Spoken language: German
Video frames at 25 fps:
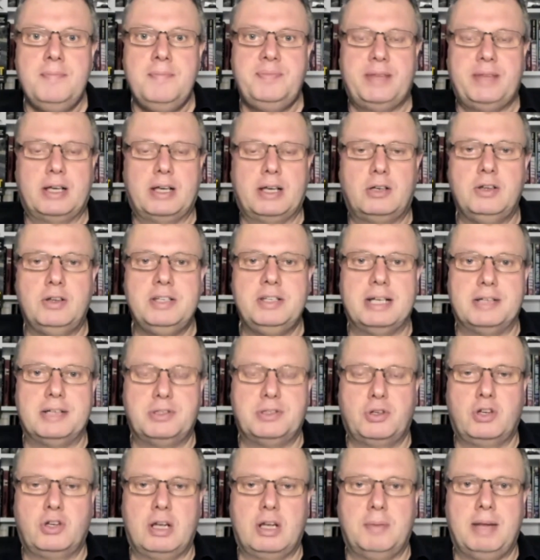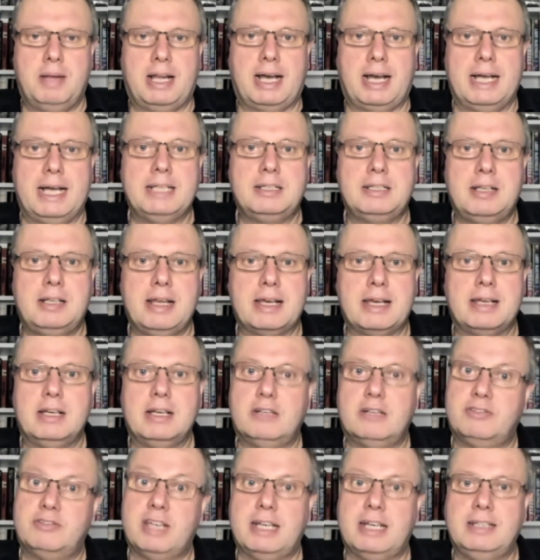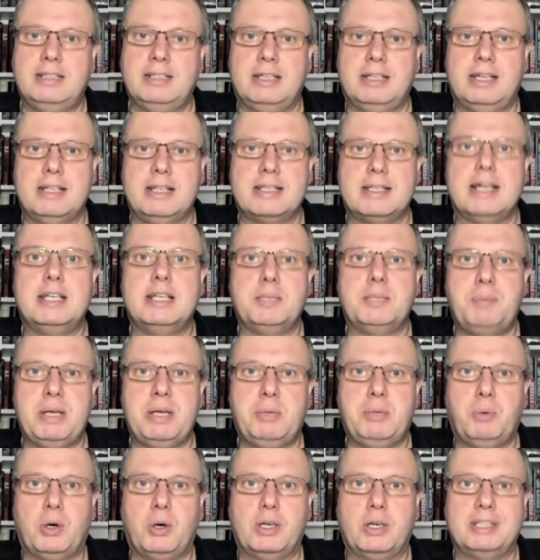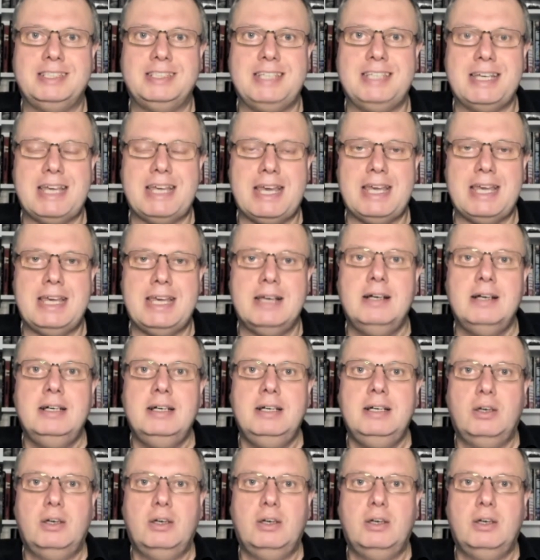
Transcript: Da könnt ihr also schon einmal reinklicken auf der Internetseite pitwalk.de